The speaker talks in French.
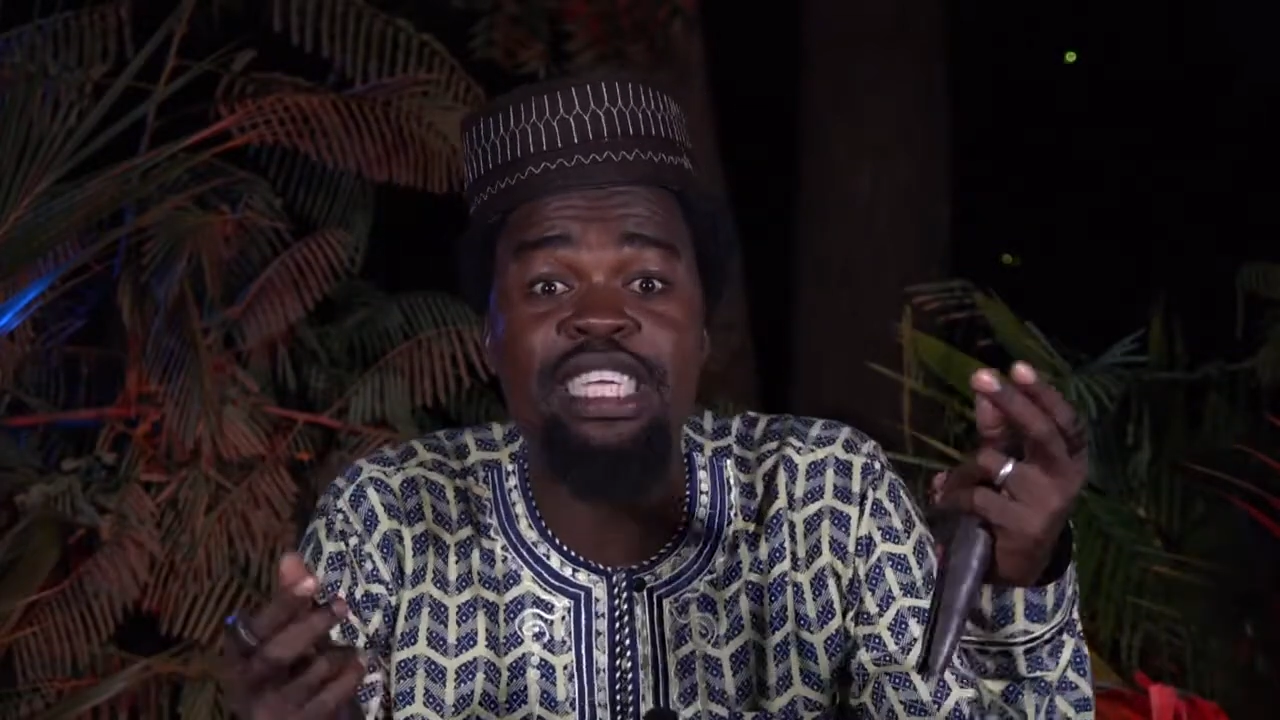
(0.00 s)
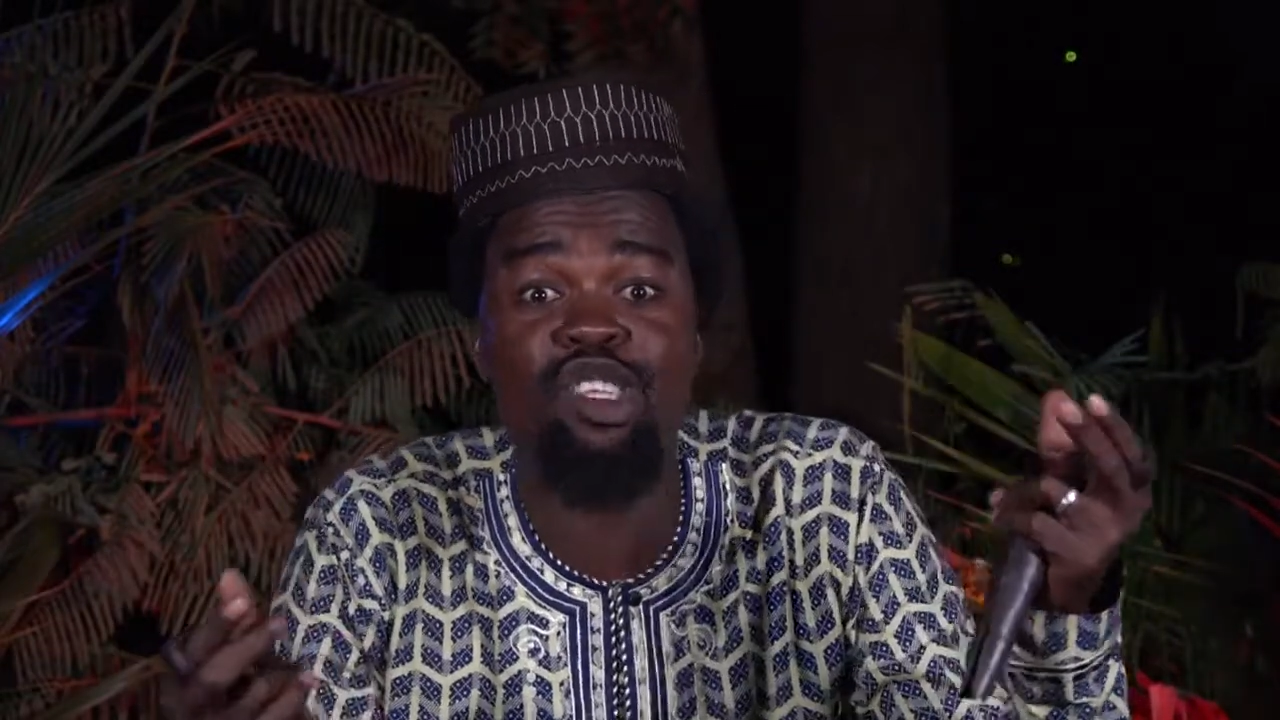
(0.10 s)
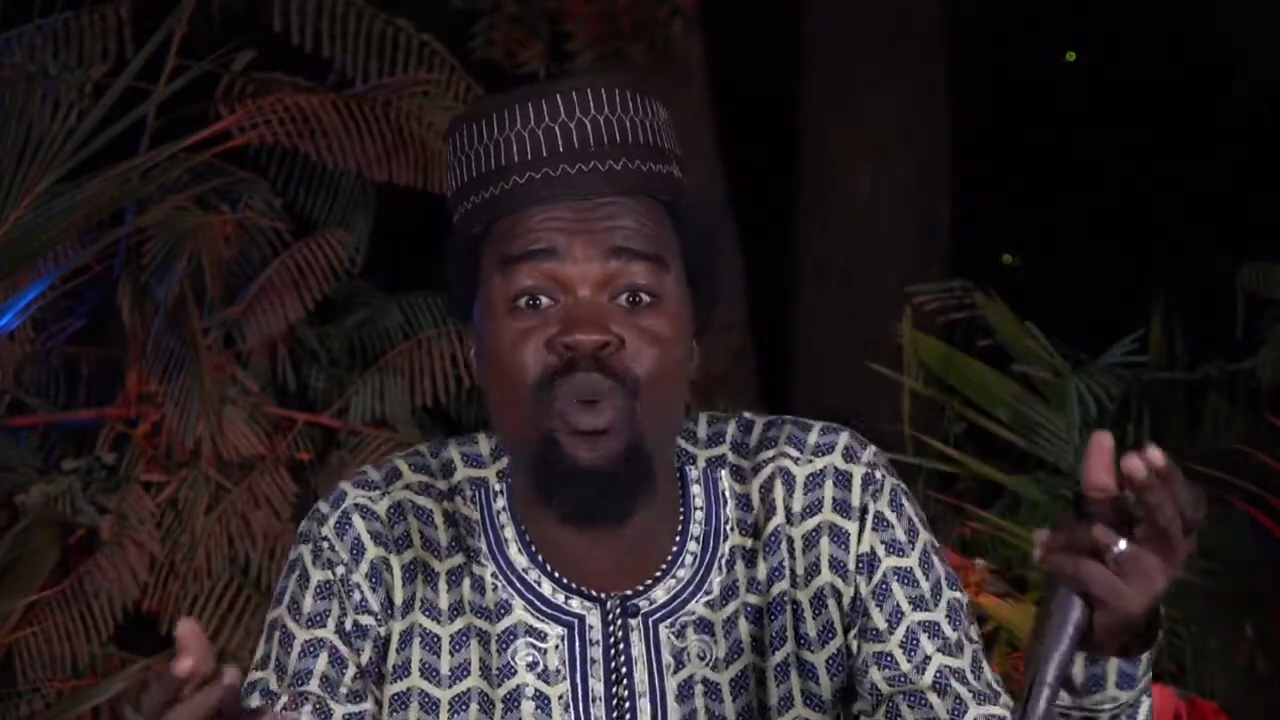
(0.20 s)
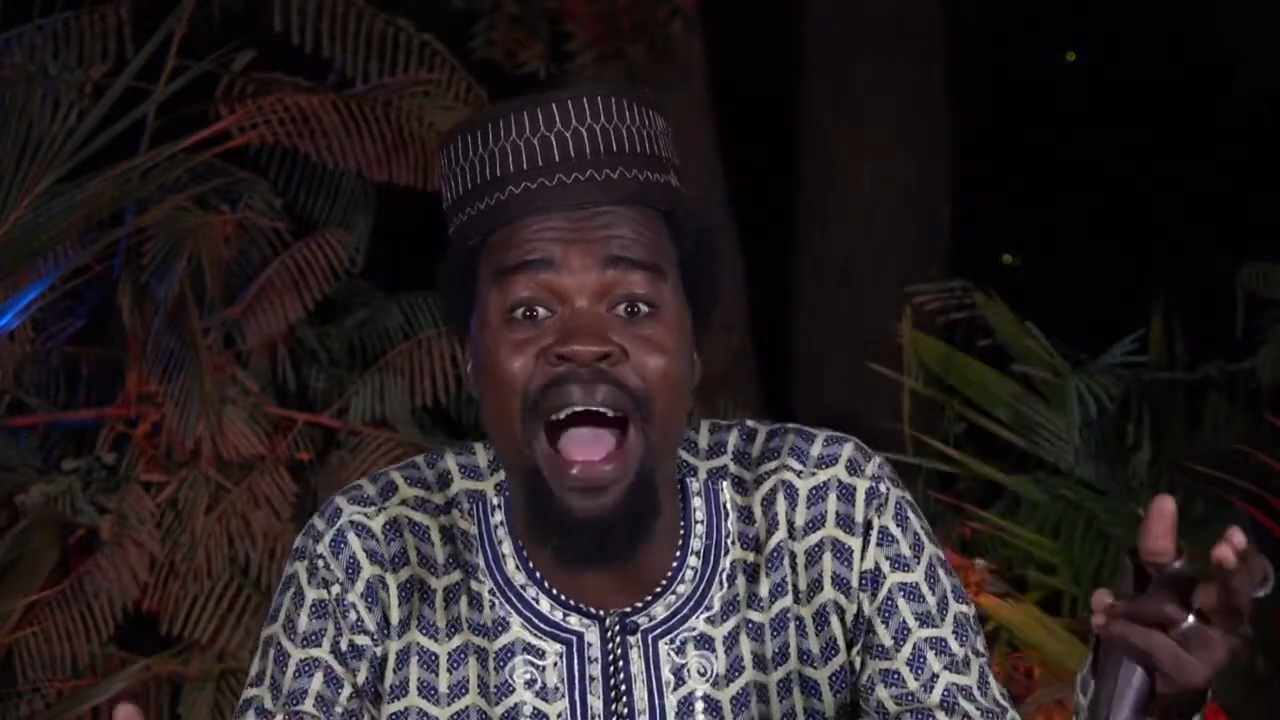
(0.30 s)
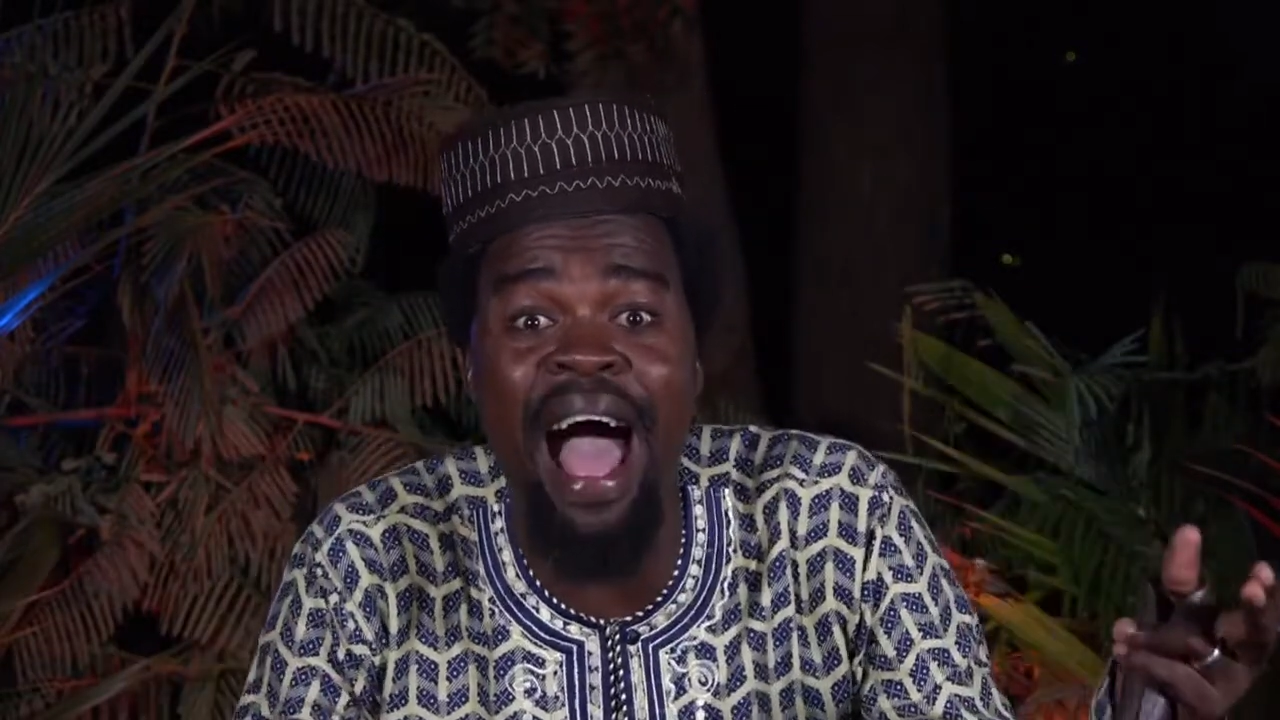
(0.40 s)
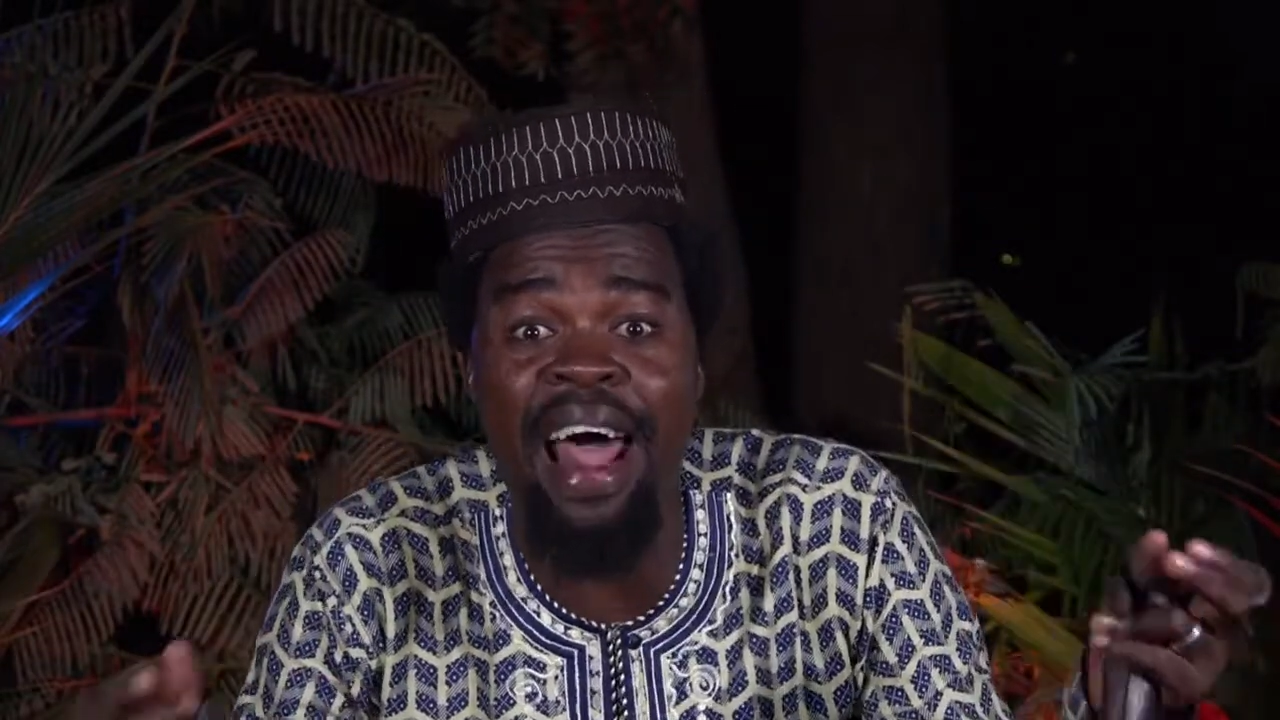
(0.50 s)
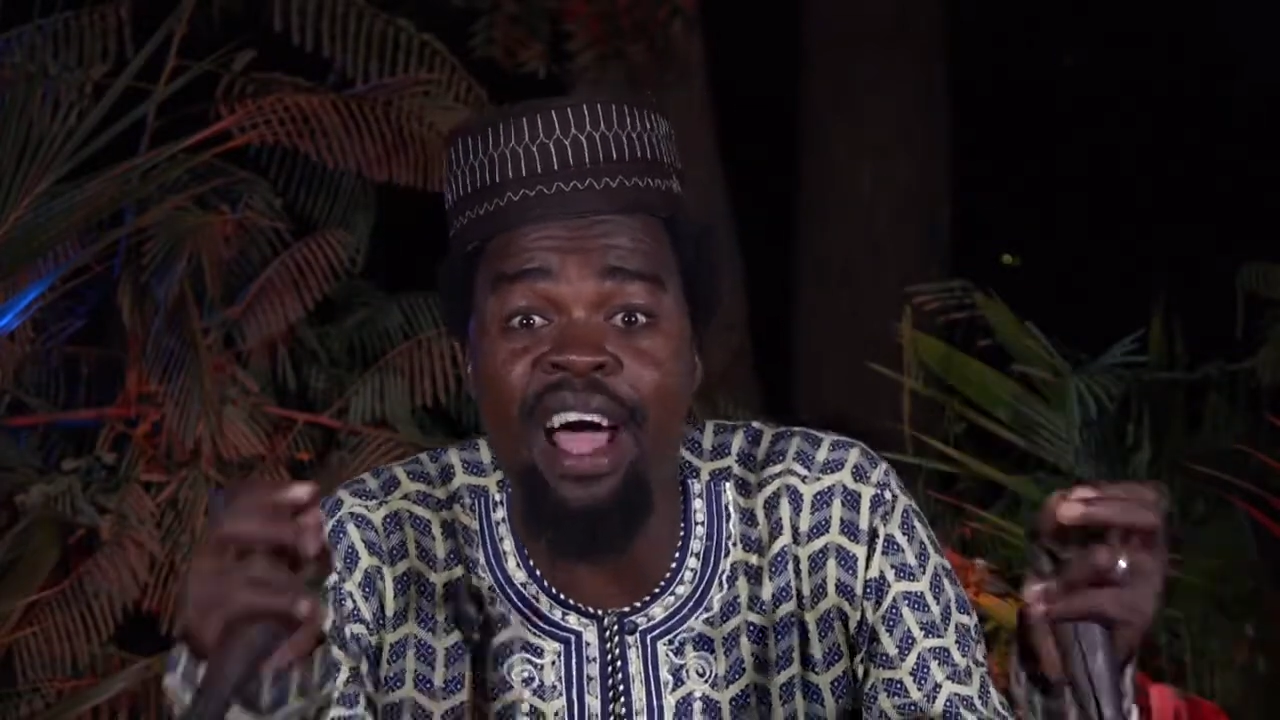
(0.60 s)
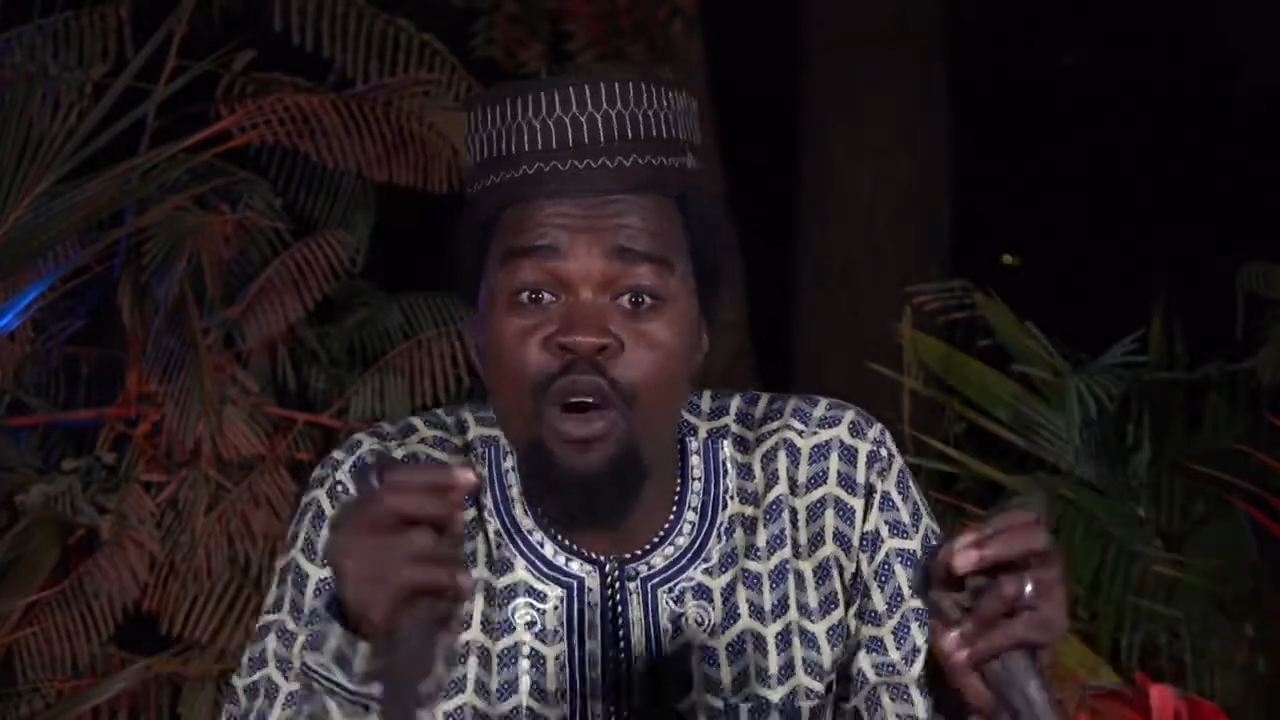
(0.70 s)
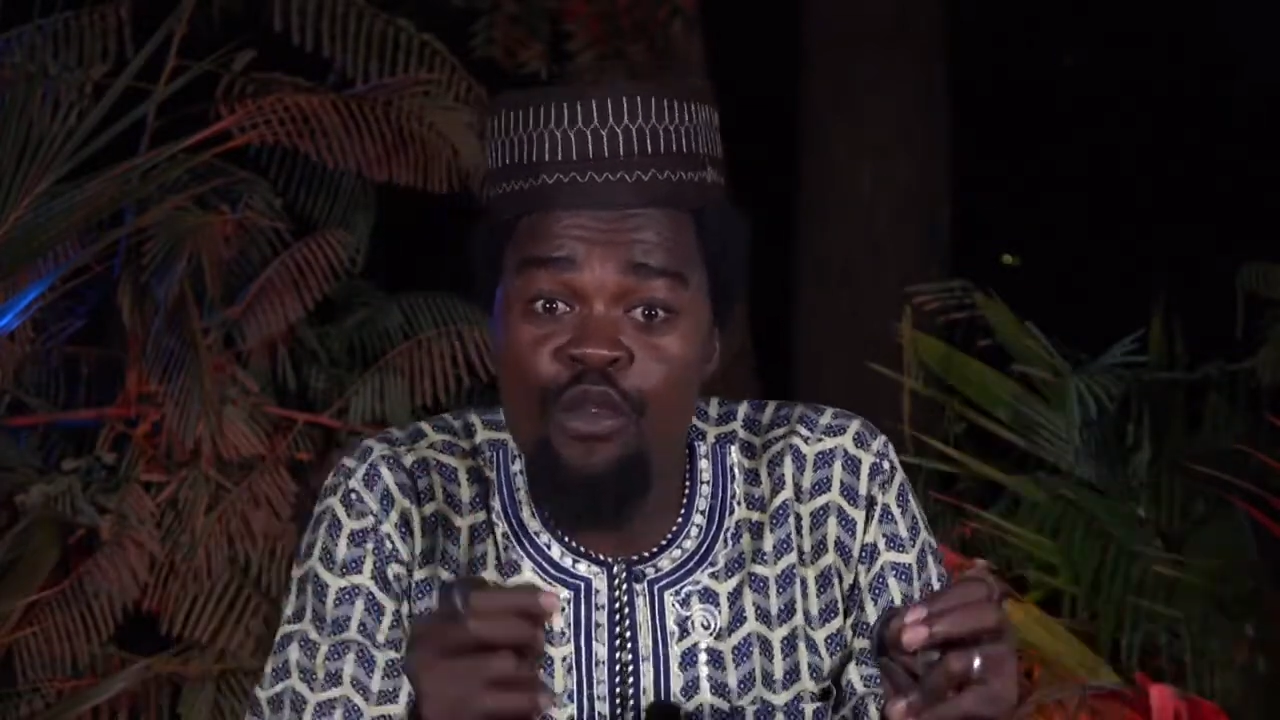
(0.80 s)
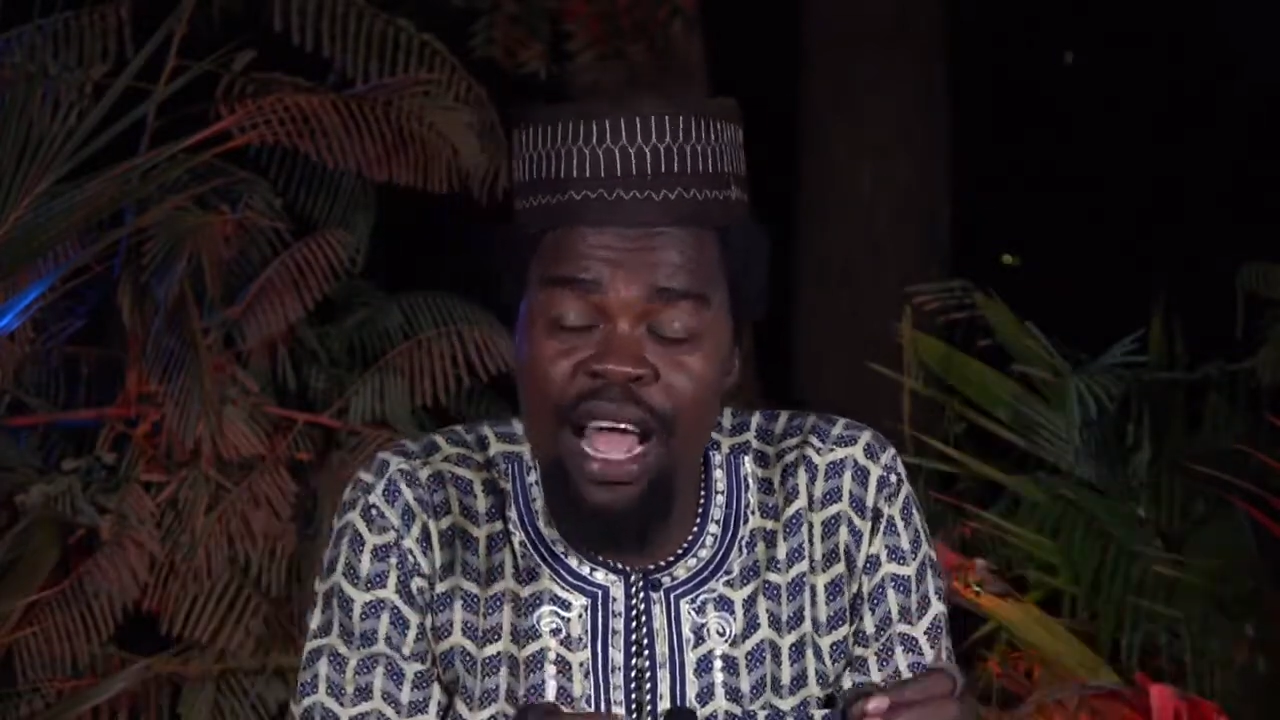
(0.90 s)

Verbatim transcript: l'histoire.